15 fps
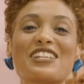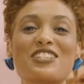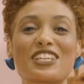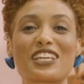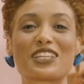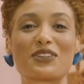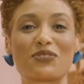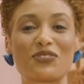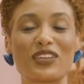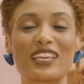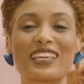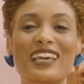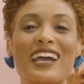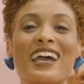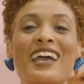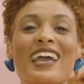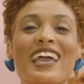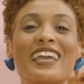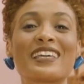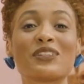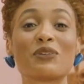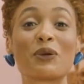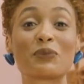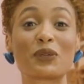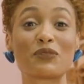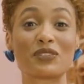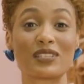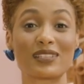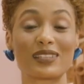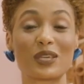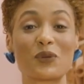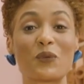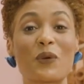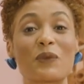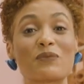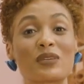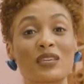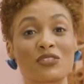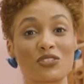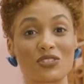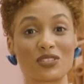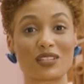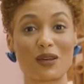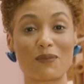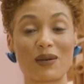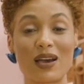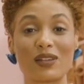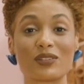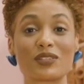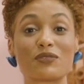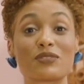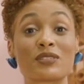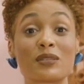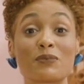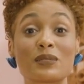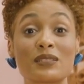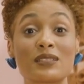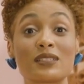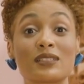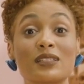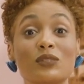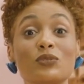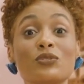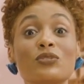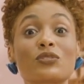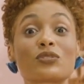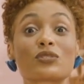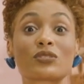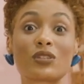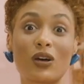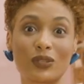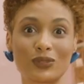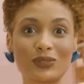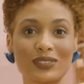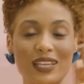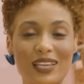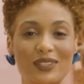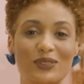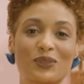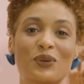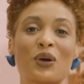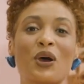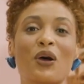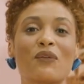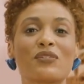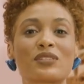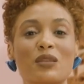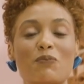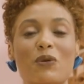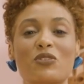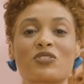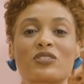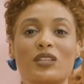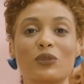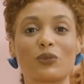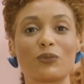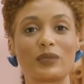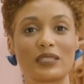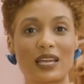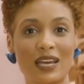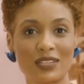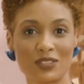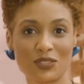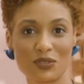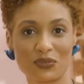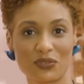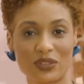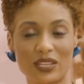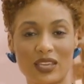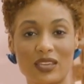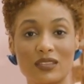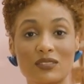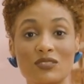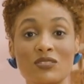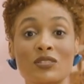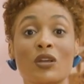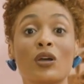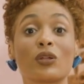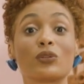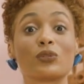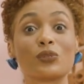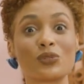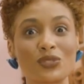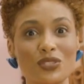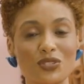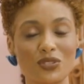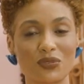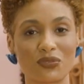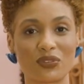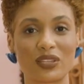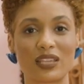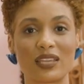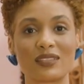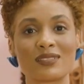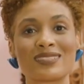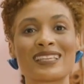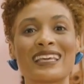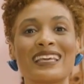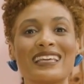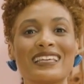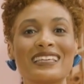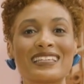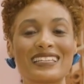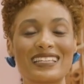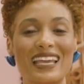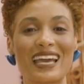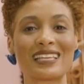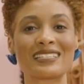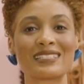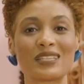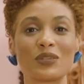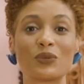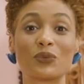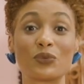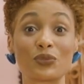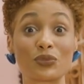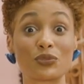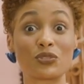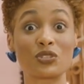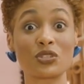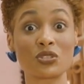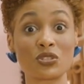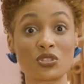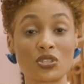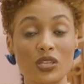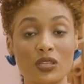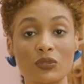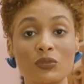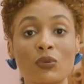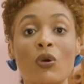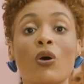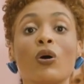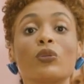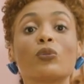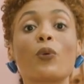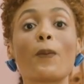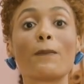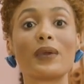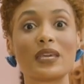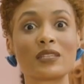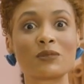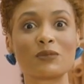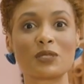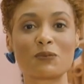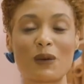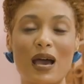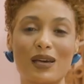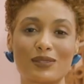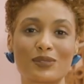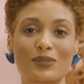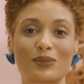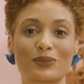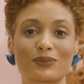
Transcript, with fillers: A dica que fica é que não é porque você tem um ambiente de trabalho que você precisa ter luz só no teto. Você pode ter luminárias diferentes, luzes diferentes e criar assim um uso distinto no mesmo espaço.